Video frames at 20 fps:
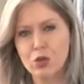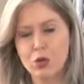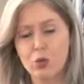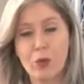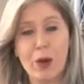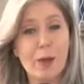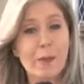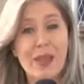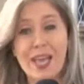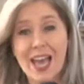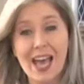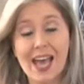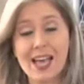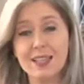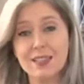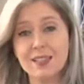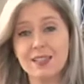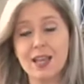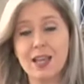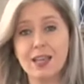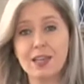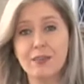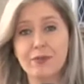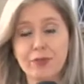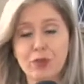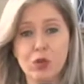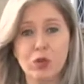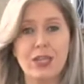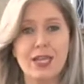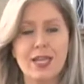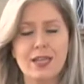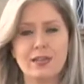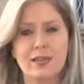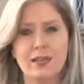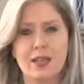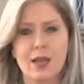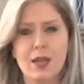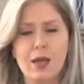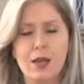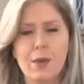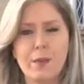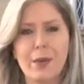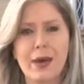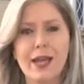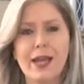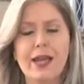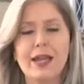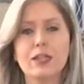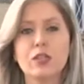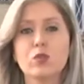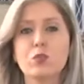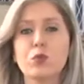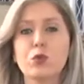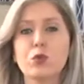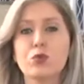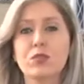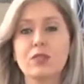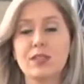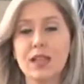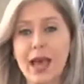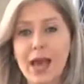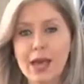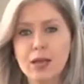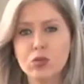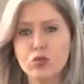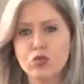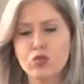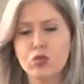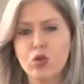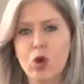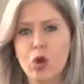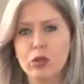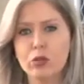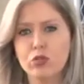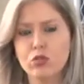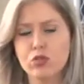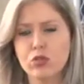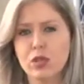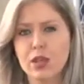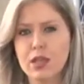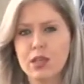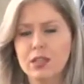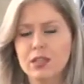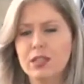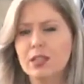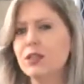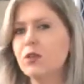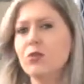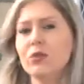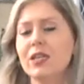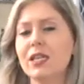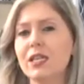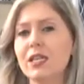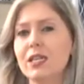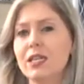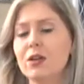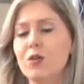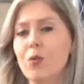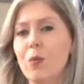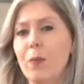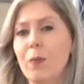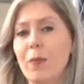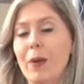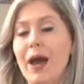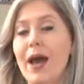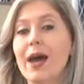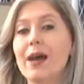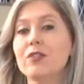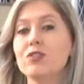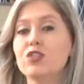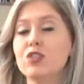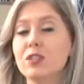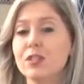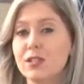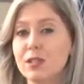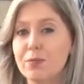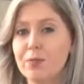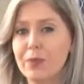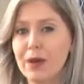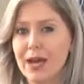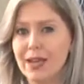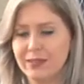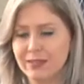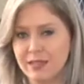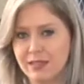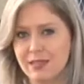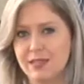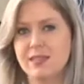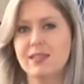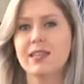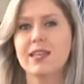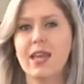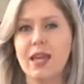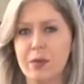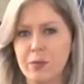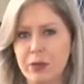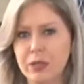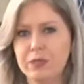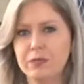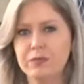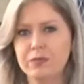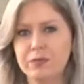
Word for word: com ameaça e violência para expulsar os donos que não queriam participar desse esquema.